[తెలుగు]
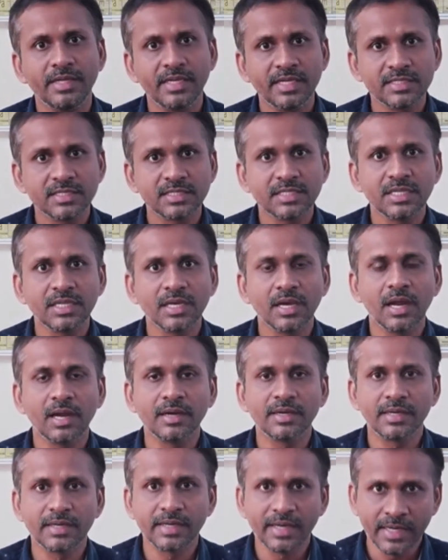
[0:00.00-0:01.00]
డిఎస్సి
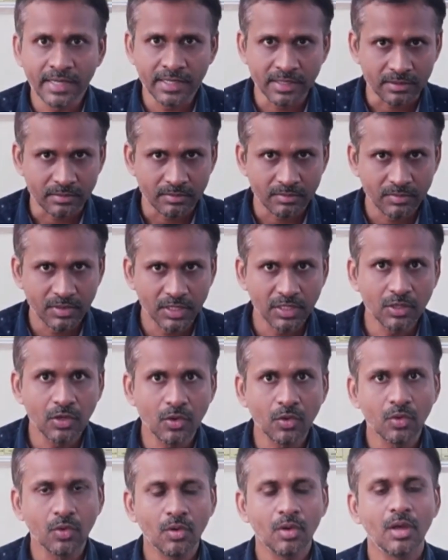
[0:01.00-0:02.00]
అండ్ టెట్
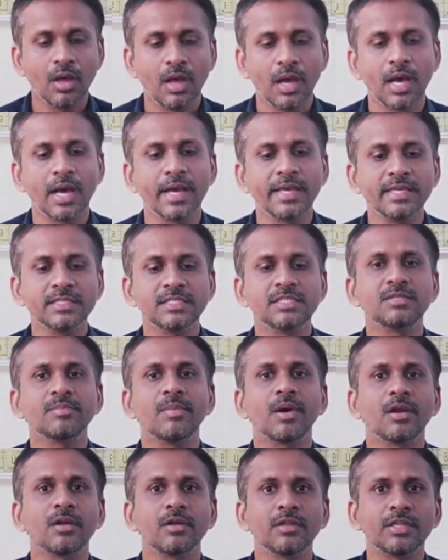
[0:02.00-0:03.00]
దీంట్లో
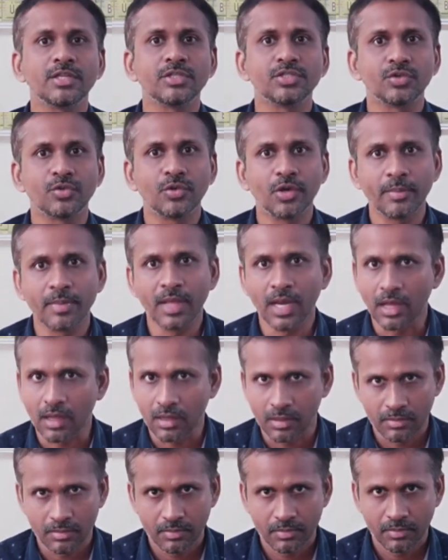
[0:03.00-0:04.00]
హయ్యెస్ట్ మార్కులు తెచ్చుకోవడం
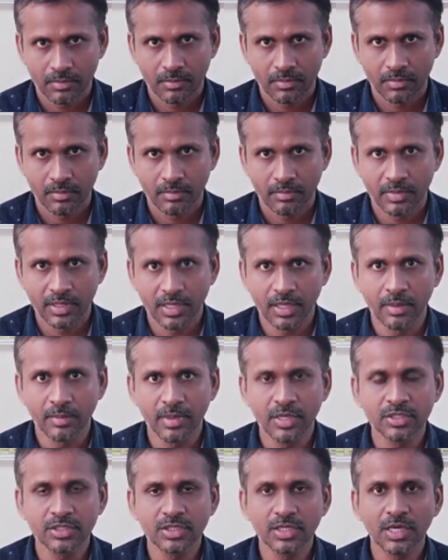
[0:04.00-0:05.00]
ఎలా మీరు
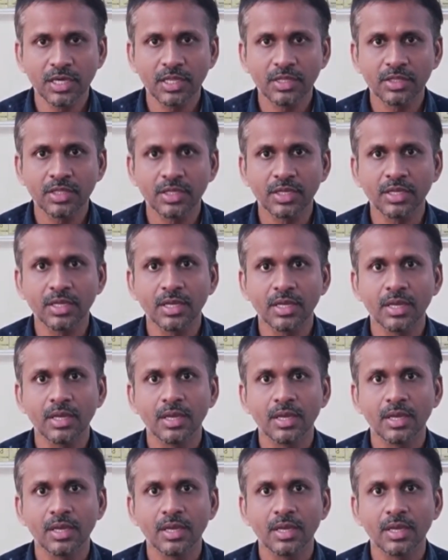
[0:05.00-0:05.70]
గమనించినట్లయితే